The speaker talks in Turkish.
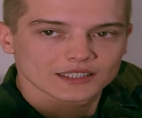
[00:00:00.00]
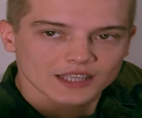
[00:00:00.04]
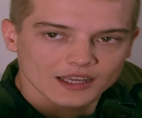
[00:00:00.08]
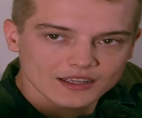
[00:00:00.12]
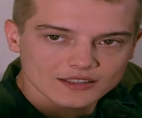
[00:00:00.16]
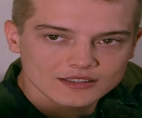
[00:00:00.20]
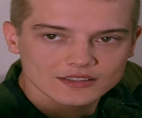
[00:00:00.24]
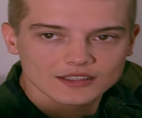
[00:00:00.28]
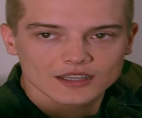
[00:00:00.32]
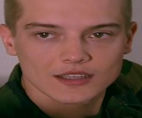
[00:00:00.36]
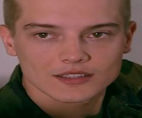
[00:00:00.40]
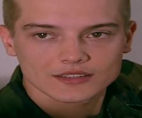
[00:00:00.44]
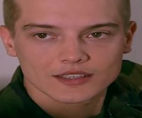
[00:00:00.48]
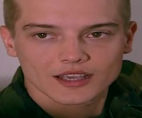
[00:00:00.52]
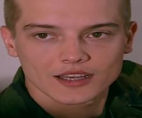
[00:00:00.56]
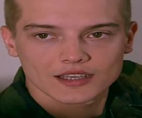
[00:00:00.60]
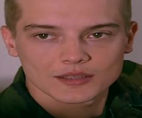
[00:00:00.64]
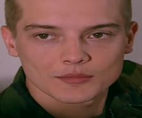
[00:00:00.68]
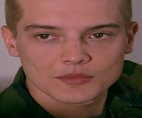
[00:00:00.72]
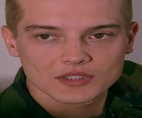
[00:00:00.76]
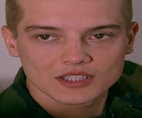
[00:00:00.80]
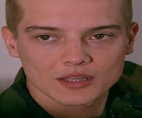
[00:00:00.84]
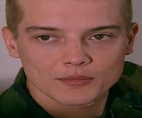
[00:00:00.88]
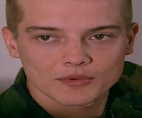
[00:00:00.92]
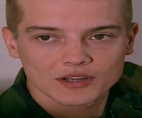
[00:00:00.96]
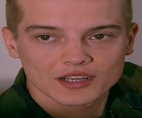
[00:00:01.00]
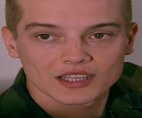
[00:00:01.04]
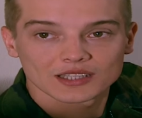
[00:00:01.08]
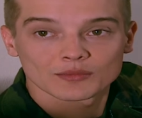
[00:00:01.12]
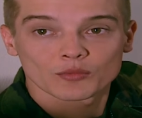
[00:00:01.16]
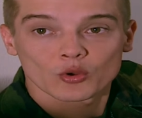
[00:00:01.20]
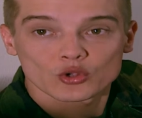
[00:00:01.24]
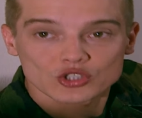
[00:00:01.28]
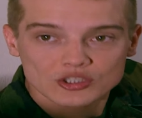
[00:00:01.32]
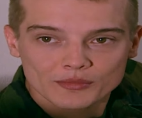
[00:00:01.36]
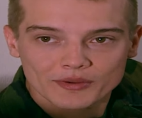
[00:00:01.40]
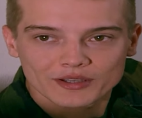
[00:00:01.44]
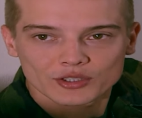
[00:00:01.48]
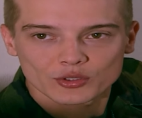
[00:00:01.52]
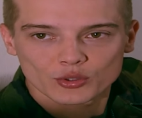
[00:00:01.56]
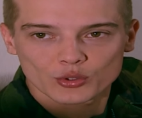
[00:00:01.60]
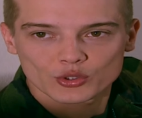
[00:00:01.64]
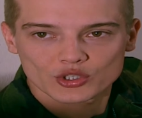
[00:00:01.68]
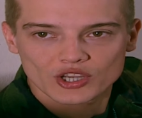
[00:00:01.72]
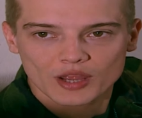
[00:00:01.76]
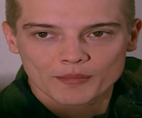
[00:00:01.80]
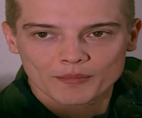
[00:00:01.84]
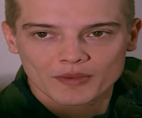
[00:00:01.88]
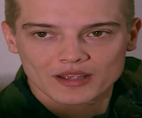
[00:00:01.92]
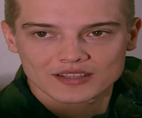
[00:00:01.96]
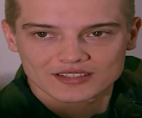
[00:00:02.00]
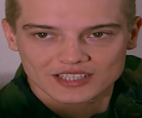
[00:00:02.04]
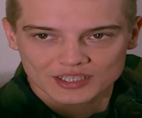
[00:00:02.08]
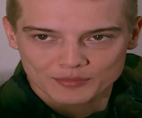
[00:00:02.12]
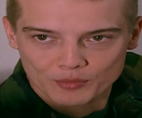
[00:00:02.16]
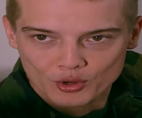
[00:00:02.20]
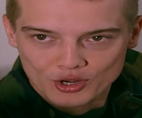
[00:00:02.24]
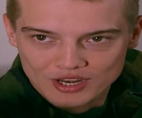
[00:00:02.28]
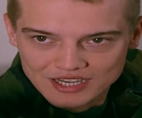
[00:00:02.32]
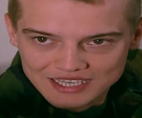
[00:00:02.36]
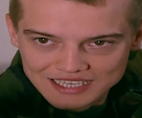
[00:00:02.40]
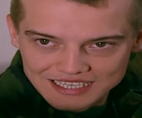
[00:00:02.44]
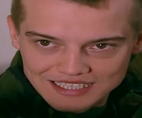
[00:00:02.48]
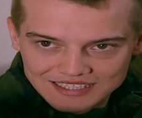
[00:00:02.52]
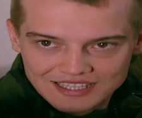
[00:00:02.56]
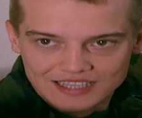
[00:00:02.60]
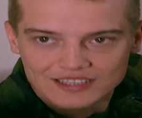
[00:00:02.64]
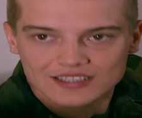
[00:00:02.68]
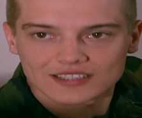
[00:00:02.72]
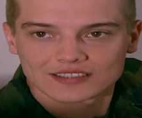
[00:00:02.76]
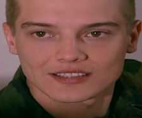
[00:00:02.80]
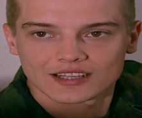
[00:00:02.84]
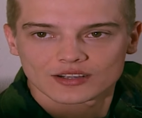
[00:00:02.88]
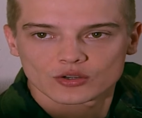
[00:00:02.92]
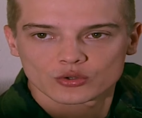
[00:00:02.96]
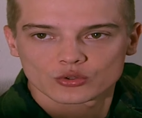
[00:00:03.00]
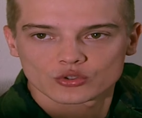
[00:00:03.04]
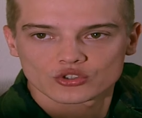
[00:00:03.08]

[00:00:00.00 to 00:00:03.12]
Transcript: Yansın askerliğimizle bakalım o zaman göreceğim ben seni. Böyle kırıta kırıta